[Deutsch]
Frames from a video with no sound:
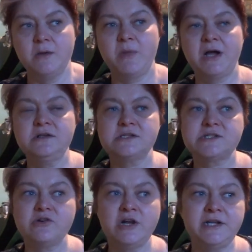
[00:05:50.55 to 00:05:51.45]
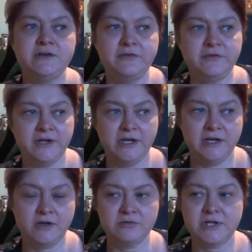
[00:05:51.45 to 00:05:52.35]
machen solche
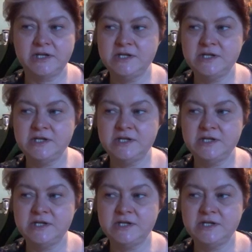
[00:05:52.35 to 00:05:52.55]
Fehler und dann